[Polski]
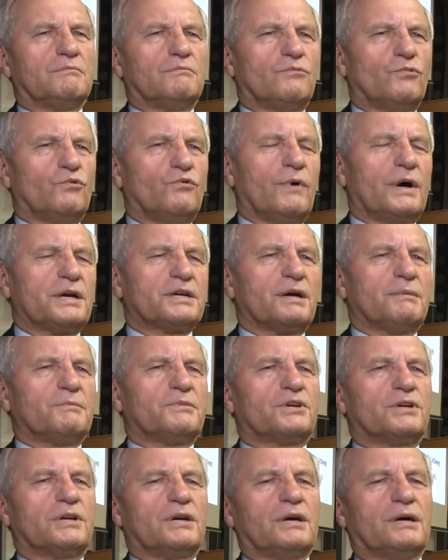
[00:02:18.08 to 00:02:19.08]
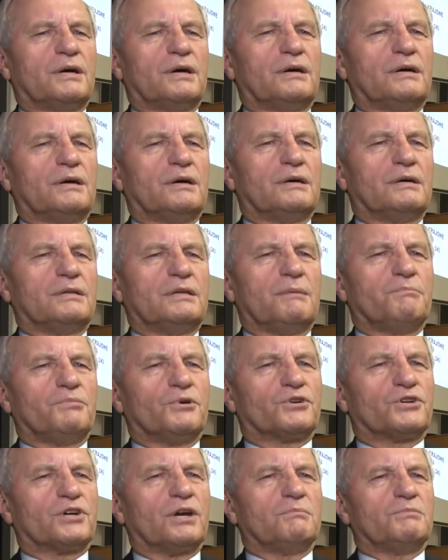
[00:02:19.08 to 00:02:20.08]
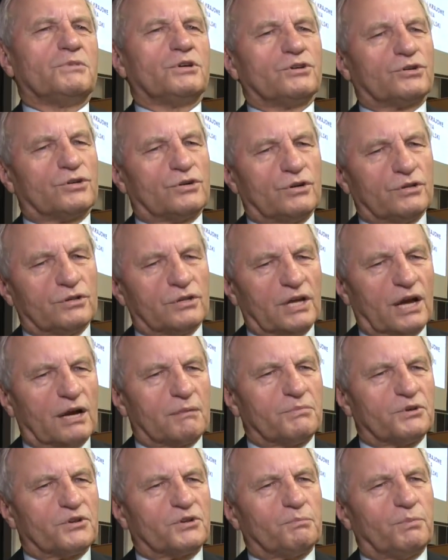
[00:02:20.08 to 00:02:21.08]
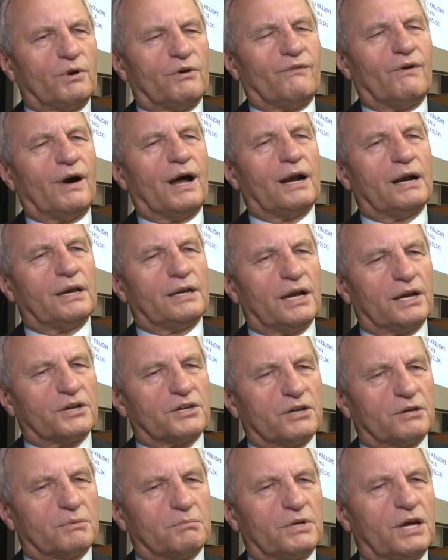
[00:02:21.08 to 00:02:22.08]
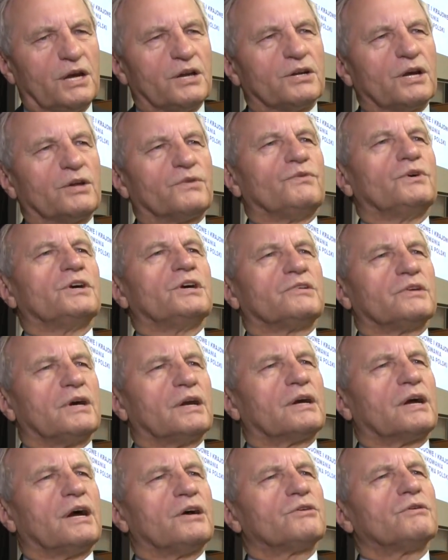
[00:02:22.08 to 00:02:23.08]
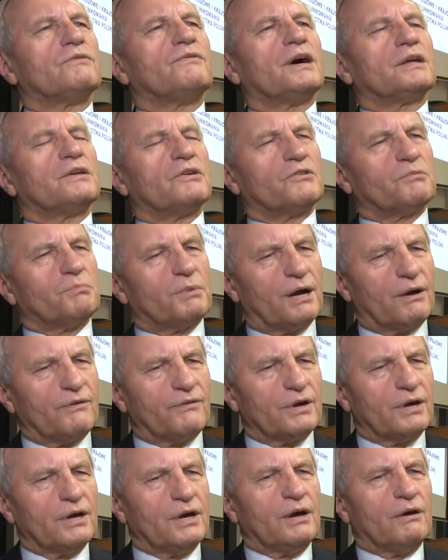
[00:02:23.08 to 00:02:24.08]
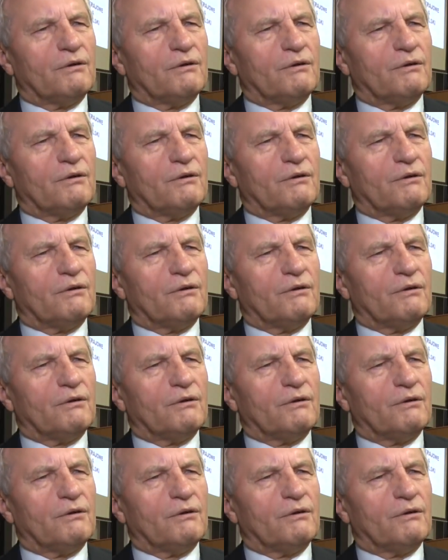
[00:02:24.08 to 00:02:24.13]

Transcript: uważam, że e, niepotrzebnie rząd jakby spowalnia czy zmniejsza swoje zaangażowanie w sprawy